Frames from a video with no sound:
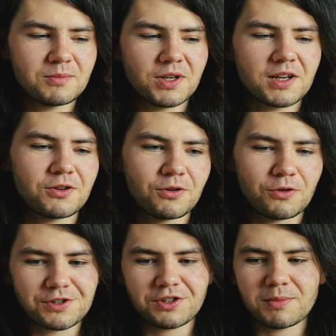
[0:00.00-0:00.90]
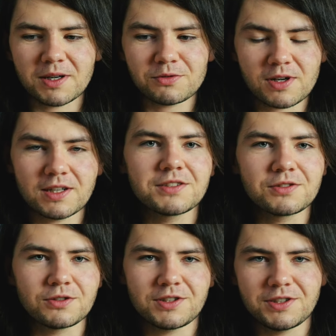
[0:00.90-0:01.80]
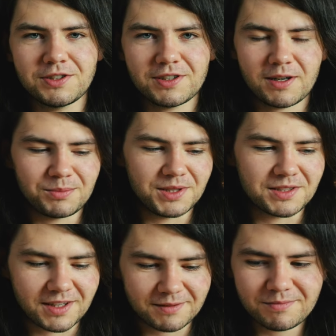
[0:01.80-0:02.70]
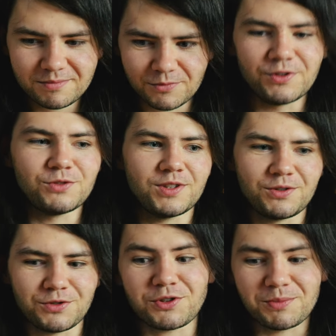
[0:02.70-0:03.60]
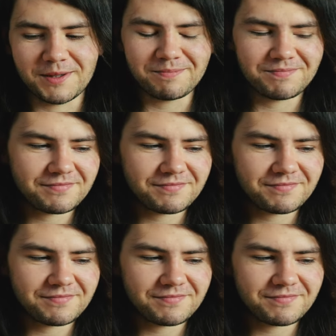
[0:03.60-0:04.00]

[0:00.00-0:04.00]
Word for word: bo jako osoba, która jest dosyć ambitna, mówię tutaj o sobie,